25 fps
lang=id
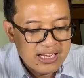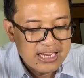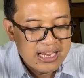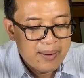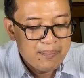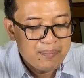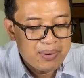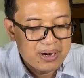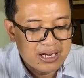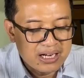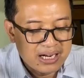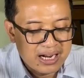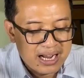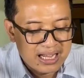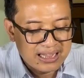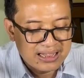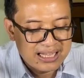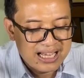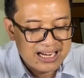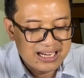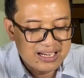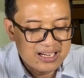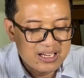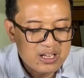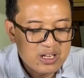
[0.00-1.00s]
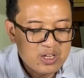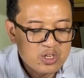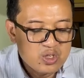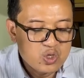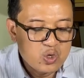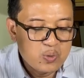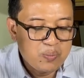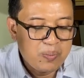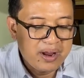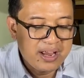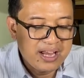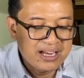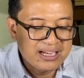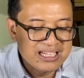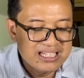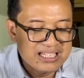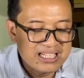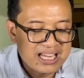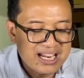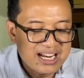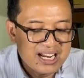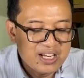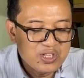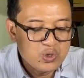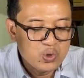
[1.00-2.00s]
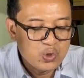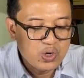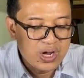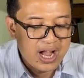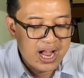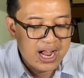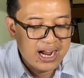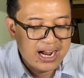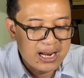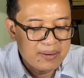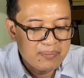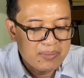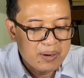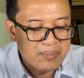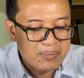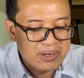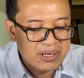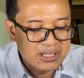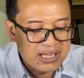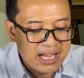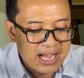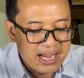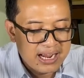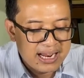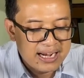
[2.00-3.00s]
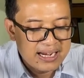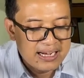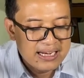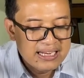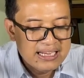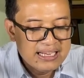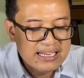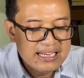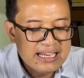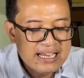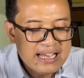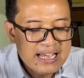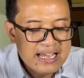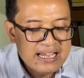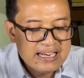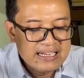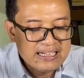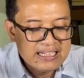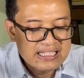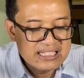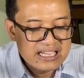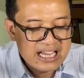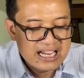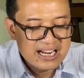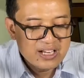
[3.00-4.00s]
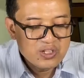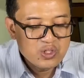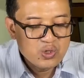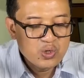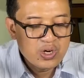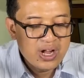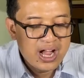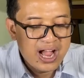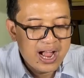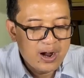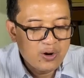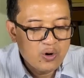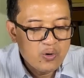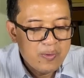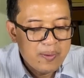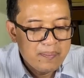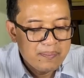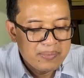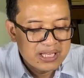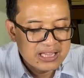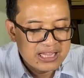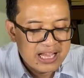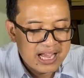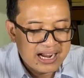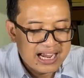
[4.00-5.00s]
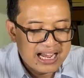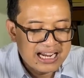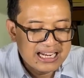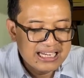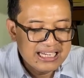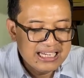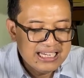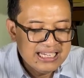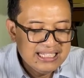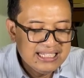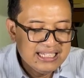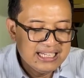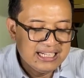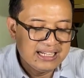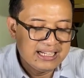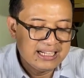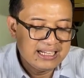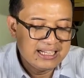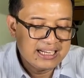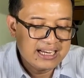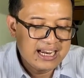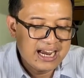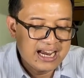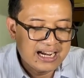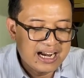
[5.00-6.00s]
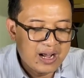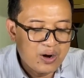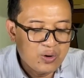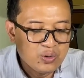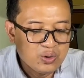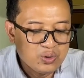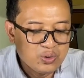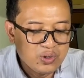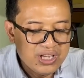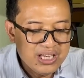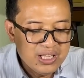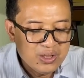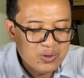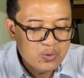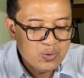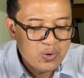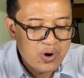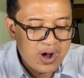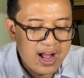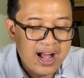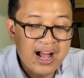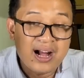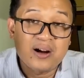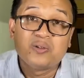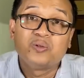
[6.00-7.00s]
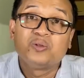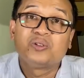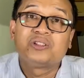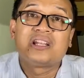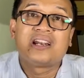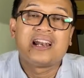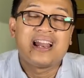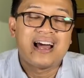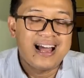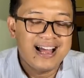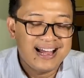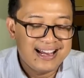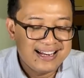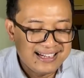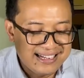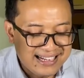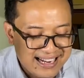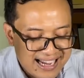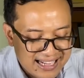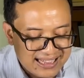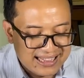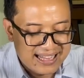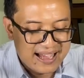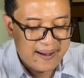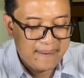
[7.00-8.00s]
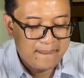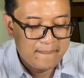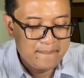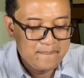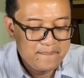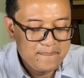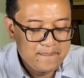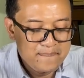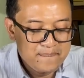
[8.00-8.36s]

yang berdekatan, supaya di sana juga akan memberitakan di sana juga aku memberitakan Injil, karena untuk itu aku telah datang.